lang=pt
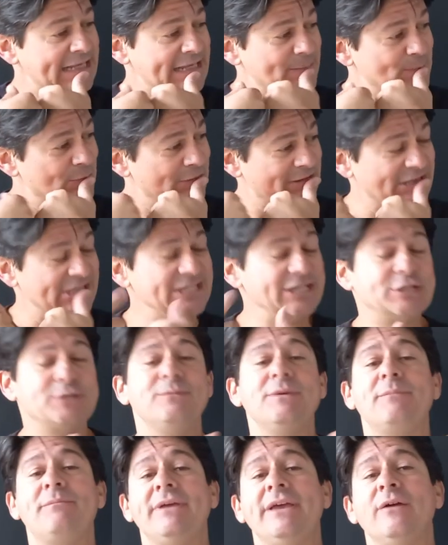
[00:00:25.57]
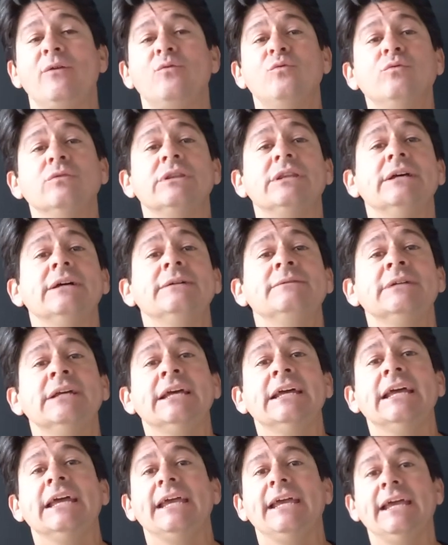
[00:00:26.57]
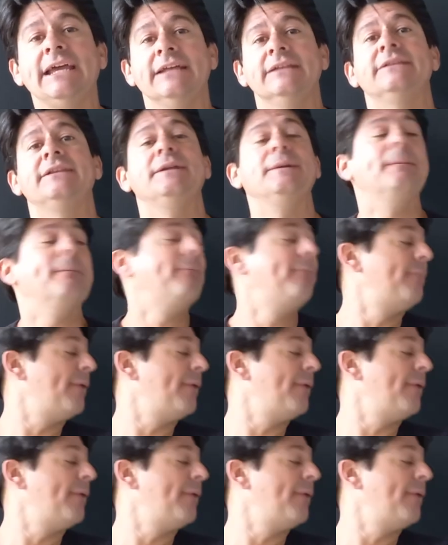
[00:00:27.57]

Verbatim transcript: que muita gente me pergunta entre